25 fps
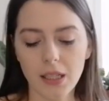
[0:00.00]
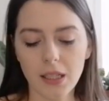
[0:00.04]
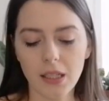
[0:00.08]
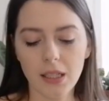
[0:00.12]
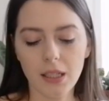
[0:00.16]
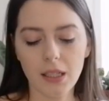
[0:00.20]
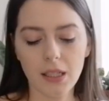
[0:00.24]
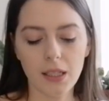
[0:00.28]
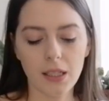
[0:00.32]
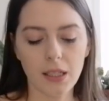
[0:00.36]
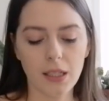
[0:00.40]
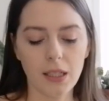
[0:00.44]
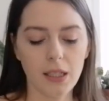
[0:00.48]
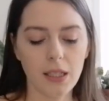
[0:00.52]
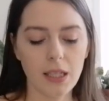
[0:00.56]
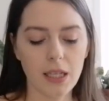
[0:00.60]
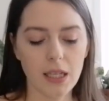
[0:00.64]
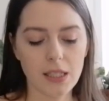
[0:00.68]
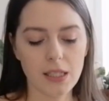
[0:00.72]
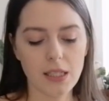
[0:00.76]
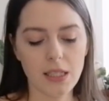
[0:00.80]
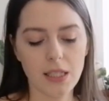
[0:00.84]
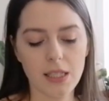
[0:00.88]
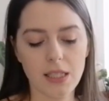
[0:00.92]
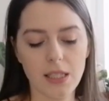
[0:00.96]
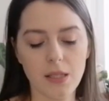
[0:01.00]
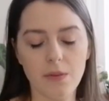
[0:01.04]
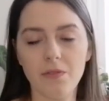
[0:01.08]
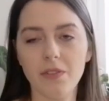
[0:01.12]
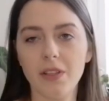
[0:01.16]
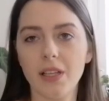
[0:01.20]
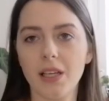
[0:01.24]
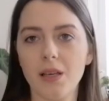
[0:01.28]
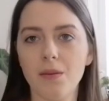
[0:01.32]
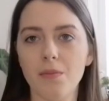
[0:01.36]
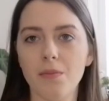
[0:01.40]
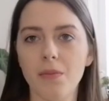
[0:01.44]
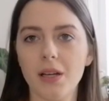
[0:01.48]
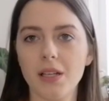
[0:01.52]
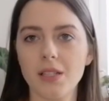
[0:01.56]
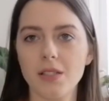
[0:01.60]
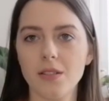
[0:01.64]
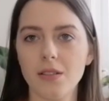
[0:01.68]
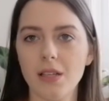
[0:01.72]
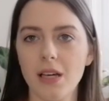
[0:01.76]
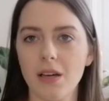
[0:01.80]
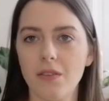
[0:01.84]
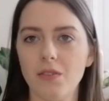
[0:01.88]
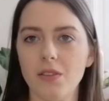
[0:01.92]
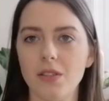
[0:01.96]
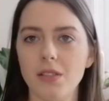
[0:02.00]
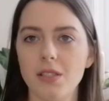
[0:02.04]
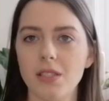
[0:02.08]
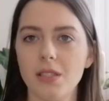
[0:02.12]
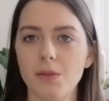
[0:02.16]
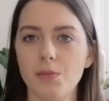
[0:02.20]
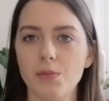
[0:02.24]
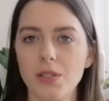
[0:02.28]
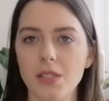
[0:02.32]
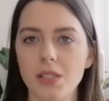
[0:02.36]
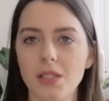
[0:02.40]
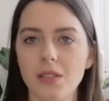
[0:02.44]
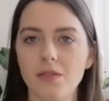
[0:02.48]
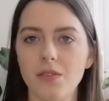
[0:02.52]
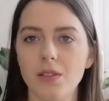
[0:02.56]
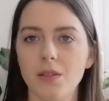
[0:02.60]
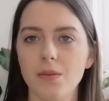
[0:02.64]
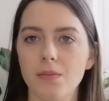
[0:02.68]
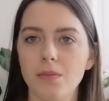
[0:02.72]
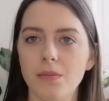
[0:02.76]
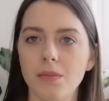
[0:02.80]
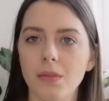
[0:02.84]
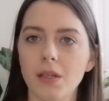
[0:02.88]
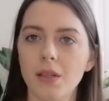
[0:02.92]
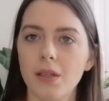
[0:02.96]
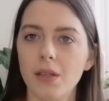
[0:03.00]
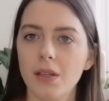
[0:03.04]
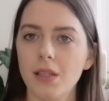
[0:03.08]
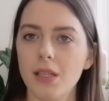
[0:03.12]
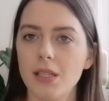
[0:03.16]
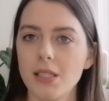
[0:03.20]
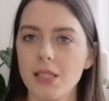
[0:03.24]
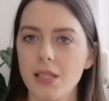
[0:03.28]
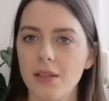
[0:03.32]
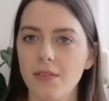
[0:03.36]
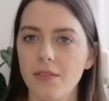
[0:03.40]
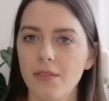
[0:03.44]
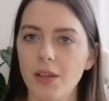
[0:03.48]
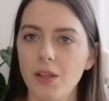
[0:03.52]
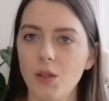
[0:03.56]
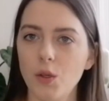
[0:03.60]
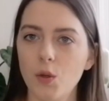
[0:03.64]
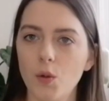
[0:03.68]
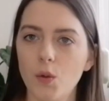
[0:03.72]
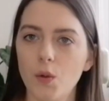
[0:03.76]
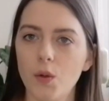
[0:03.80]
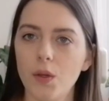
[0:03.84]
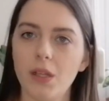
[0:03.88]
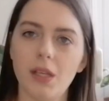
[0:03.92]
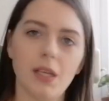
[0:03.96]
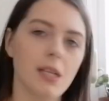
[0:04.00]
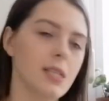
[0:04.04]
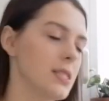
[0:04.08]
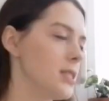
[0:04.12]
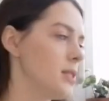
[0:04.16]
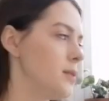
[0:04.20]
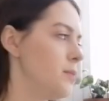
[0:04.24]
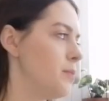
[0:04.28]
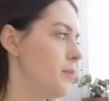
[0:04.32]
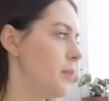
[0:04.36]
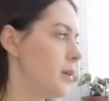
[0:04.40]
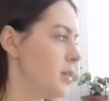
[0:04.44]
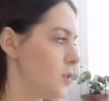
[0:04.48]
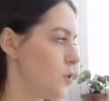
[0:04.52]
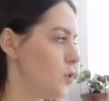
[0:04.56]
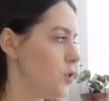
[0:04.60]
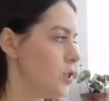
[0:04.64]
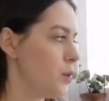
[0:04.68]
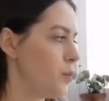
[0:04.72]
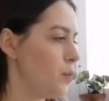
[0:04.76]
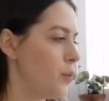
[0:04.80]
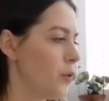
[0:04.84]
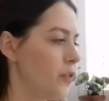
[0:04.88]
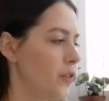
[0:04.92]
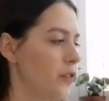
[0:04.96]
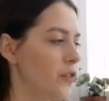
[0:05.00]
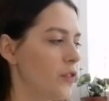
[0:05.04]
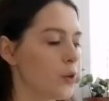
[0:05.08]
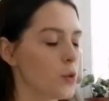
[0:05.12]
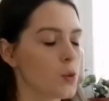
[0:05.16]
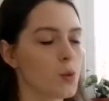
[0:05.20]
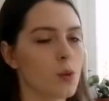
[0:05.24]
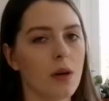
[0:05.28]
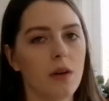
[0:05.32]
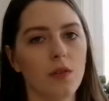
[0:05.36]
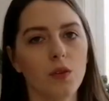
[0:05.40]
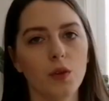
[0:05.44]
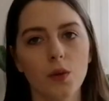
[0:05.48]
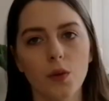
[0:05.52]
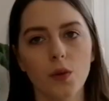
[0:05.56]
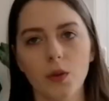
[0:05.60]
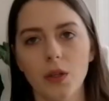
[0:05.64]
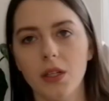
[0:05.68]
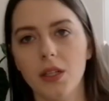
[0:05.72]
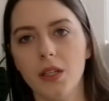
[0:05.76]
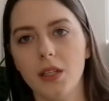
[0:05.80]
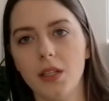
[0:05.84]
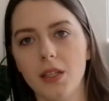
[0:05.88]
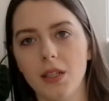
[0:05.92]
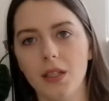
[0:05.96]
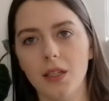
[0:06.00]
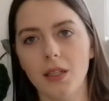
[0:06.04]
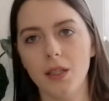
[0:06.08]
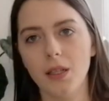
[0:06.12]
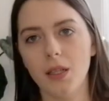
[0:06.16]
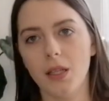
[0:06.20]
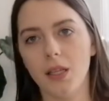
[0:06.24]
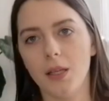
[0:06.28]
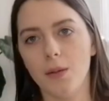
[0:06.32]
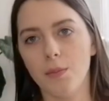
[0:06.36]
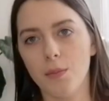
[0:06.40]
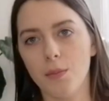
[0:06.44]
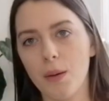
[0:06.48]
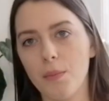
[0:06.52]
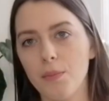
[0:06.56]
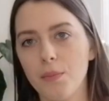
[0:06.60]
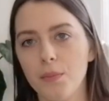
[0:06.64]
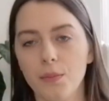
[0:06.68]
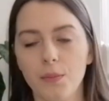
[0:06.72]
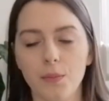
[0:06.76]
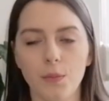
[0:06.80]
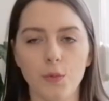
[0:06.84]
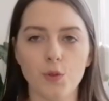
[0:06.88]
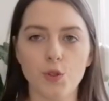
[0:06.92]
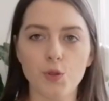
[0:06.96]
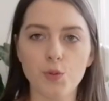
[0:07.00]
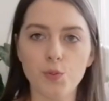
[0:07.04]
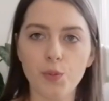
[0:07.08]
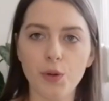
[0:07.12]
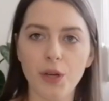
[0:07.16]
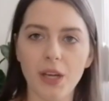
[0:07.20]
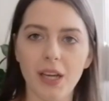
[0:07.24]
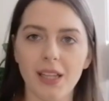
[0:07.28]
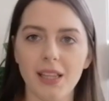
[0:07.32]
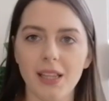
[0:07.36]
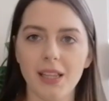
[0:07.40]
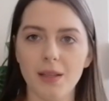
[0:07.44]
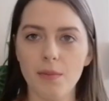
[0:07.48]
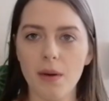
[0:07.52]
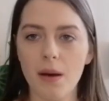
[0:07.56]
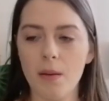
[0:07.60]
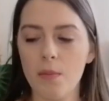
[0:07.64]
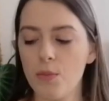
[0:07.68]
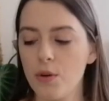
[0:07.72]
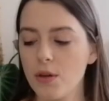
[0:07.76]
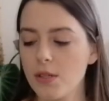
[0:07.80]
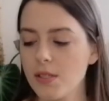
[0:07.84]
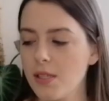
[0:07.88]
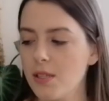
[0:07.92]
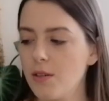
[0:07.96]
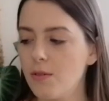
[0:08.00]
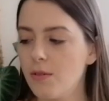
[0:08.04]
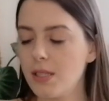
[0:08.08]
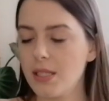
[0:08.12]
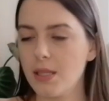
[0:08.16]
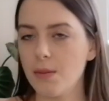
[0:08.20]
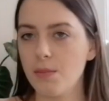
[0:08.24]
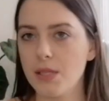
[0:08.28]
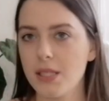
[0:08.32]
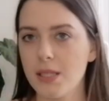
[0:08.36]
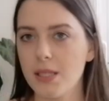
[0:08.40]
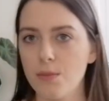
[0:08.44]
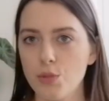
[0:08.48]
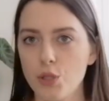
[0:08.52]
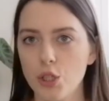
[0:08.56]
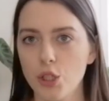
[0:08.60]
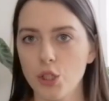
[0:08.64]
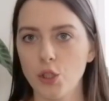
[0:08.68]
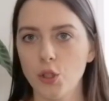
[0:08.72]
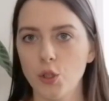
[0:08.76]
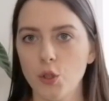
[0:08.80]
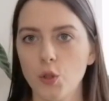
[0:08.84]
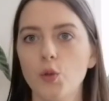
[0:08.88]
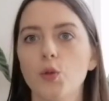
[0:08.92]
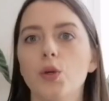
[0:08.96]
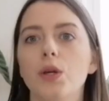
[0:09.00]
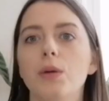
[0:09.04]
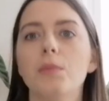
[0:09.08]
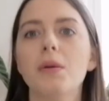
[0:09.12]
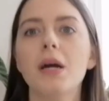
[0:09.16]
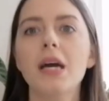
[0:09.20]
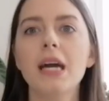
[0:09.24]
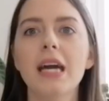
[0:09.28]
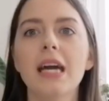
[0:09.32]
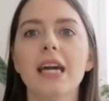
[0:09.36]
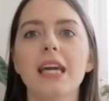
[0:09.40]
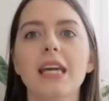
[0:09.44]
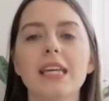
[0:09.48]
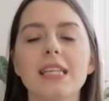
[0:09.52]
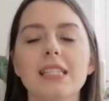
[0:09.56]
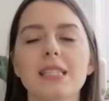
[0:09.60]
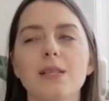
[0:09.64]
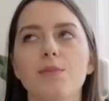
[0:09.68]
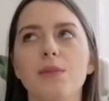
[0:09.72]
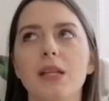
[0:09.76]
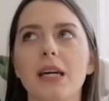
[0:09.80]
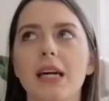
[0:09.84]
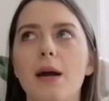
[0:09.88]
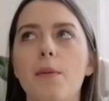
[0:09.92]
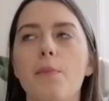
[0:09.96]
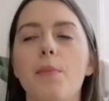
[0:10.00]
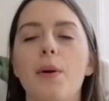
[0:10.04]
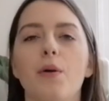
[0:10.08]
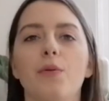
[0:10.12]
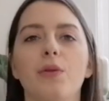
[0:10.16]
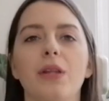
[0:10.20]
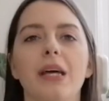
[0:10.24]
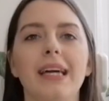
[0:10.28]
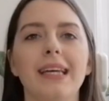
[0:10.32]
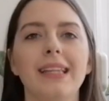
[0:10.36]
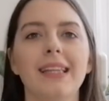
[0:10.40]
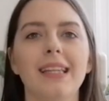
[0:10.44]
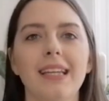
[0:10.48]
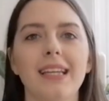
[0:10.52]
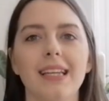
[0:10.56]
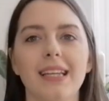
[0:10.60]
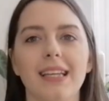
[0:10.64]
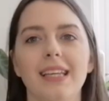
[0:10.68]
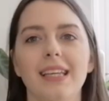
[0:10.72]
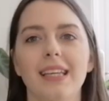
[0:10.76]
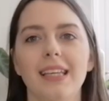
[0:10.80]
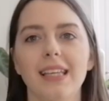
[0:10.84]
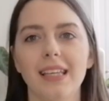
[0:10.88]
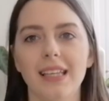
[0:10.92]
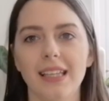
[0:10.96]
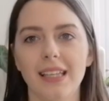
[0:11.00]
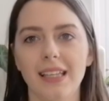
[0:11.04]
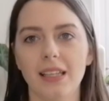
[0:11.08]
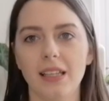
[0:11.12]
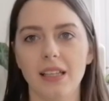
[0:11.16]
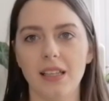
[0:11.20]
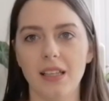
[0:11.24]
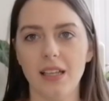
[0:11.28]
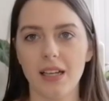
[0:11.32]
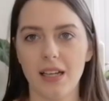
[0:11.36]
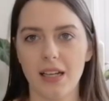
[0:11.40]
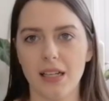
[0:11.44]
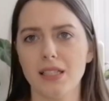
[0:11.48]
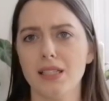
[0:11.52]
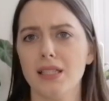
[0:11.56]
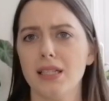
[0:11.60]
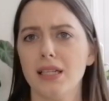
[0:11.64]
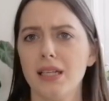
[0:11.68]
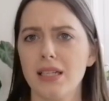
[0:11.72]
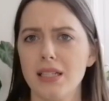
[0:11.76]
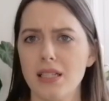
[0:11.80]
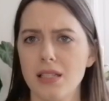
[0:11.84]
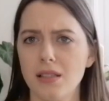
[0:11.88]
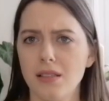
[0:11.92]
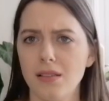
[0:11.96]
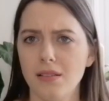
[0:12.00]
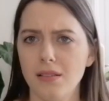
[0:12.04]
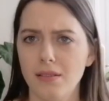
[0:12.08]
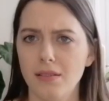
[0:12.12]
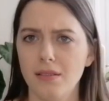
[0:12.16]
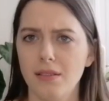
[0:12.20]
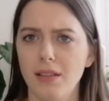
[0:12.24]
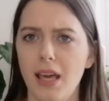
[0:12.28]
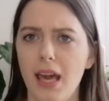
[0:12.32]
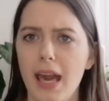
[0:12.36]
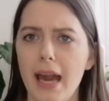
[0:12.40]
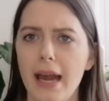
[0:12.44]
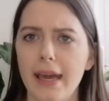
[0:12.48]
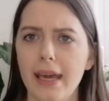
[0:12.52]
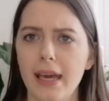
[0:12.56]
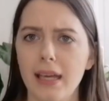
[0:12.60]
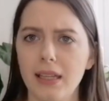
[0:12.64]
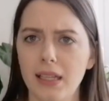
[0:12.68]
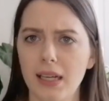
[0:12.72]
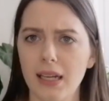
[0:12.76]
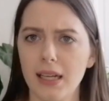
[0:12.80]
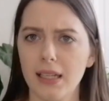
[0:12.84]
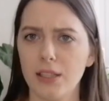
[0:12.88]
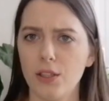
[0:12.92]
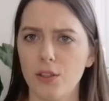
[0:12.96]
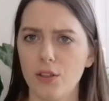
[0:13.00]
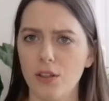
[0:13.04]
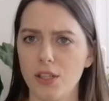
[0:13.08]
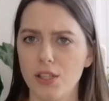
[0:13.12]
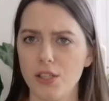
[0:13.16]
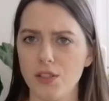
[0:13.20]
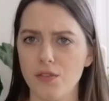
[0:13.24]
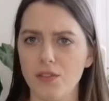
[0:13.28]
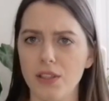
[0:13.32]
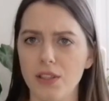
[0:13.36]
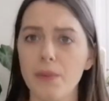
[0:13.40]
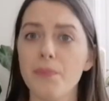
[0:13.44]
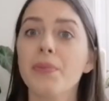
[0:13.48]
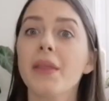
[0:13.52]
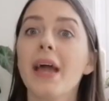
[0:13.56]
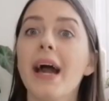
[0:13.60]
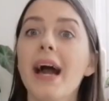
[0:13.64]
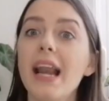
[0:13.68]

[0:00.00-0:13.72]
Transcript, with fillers: yy, i ja dzisiaj jestem w takim bardzo, jak widzicie, pozytywnym nastawieniu. Jest bardzo ciepło we Wrocławiu yy, i mam już po jednym unboxingu, jestem, jestem przed drugim i jestem taka pełna energii i jakaś taka, nie jak ja, taka trochę dziwna.